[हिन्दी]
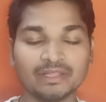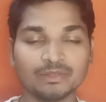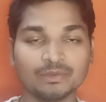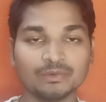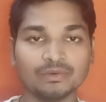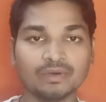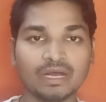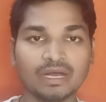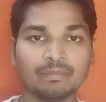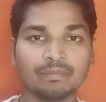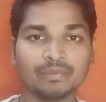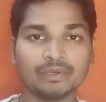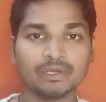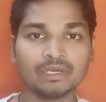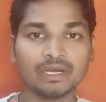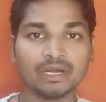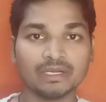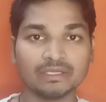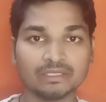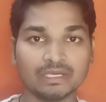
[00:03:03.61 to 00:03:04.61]
तो आप
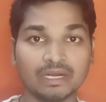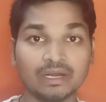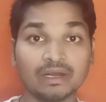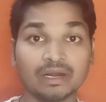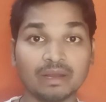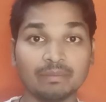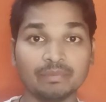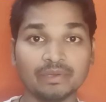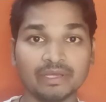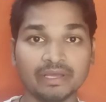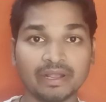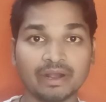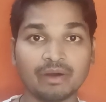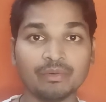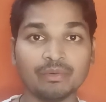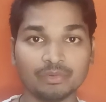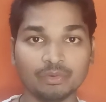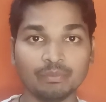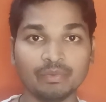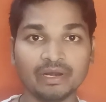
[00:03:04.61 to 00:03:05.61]
अगर आप
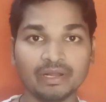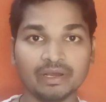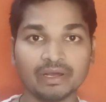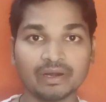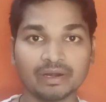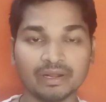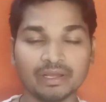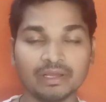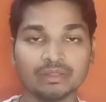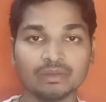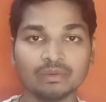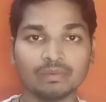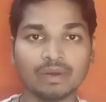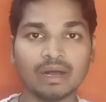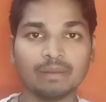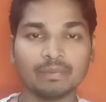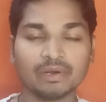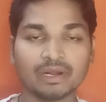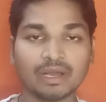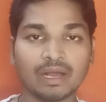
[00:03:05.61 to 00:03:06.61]
अकाउंट ओपन कर रहे हैं तो
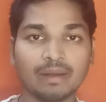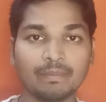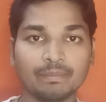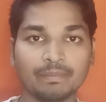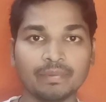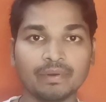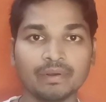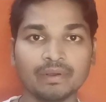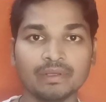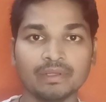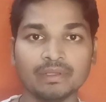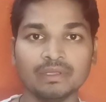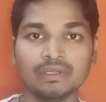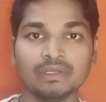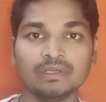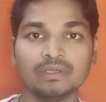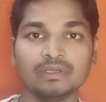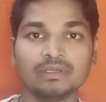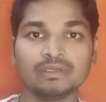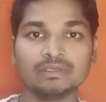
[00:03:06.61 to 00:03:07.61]
वहाँ पर आप
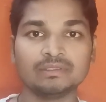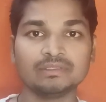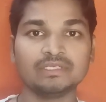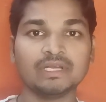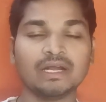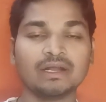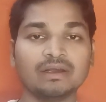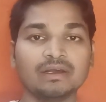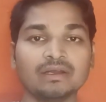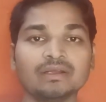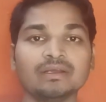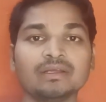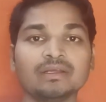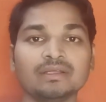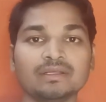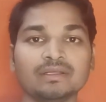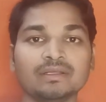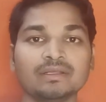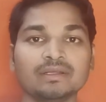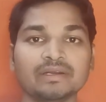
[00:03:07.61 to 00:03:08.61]
जाकर
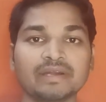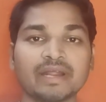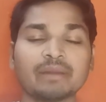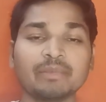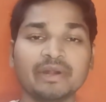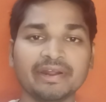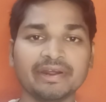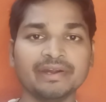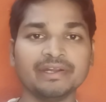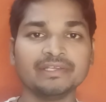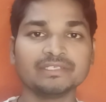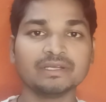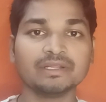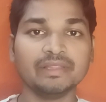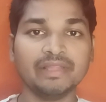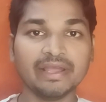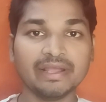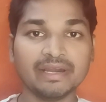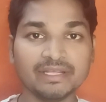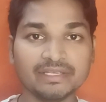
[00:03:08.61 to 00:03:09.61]
टर्म एंड
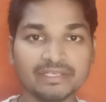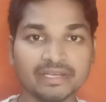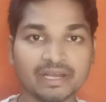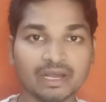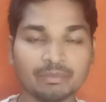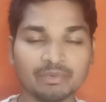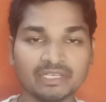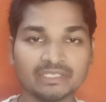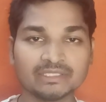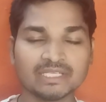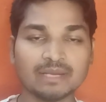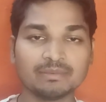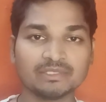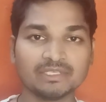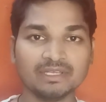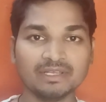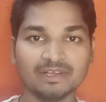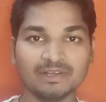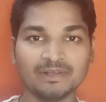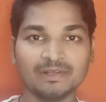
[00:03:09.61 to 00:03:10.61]
कंडीशन देख लीजिएगा अपने हिसाब
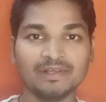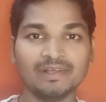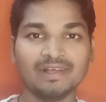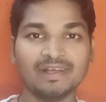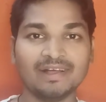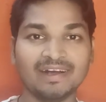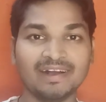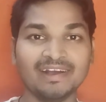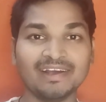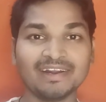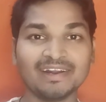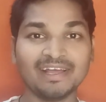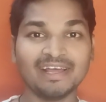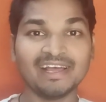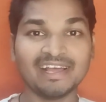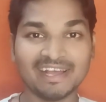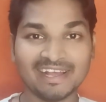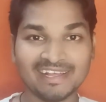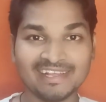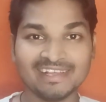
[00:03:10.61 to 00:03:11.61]
से अगर
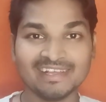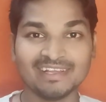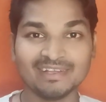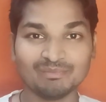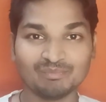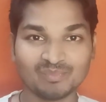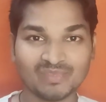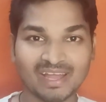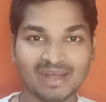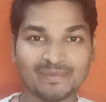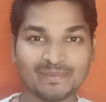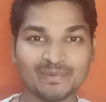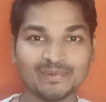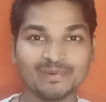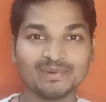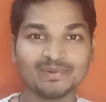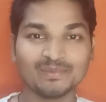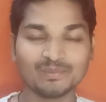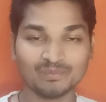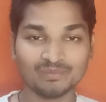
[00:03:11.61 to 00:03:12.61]

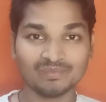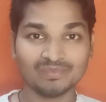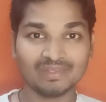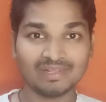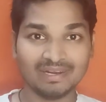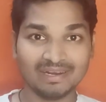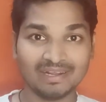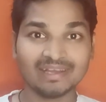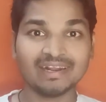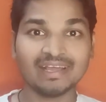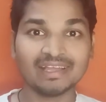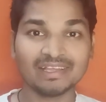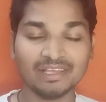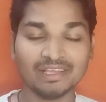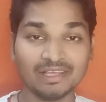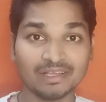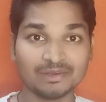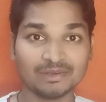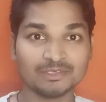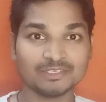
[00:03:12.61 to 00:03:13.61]
आपको लग रहा है
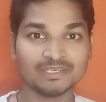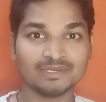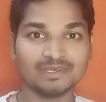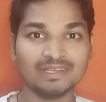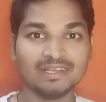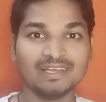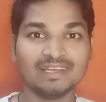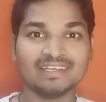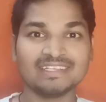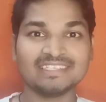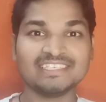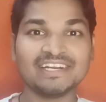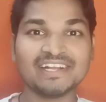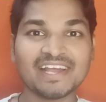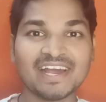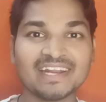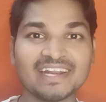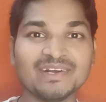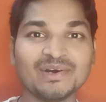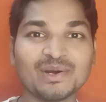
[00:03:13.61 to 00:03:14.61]
कि कुछ
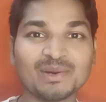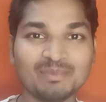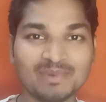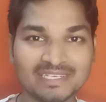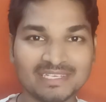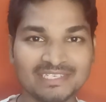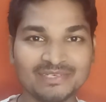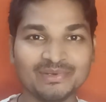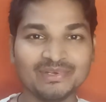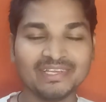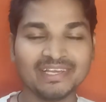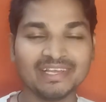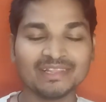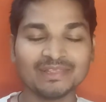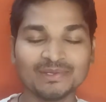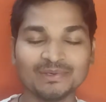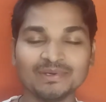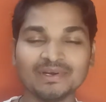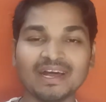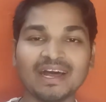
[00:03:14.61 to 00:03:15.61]
जानकारी और बची हुई है
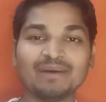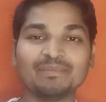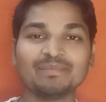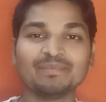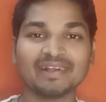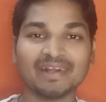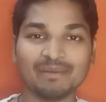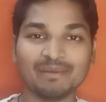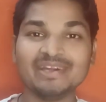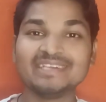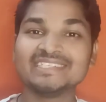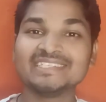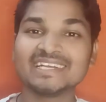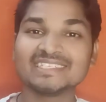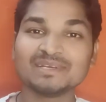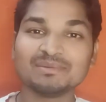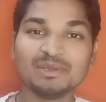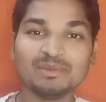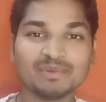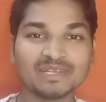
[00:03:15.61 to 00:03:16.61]
तो आप कमेंट
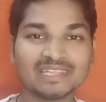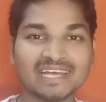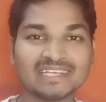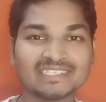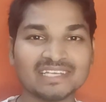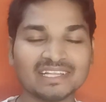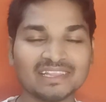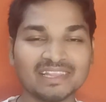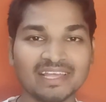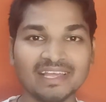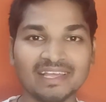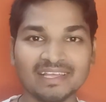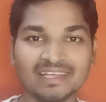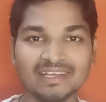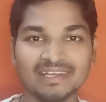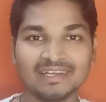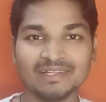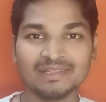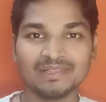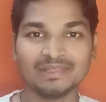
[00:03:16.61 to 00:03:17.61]
सेक्शन में ही बता सकते
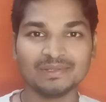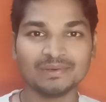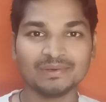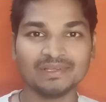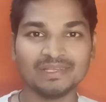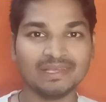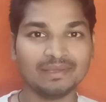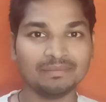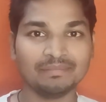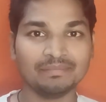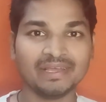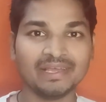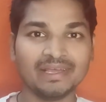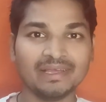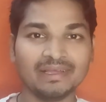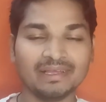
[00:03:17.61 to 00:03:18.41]
तो ये मैं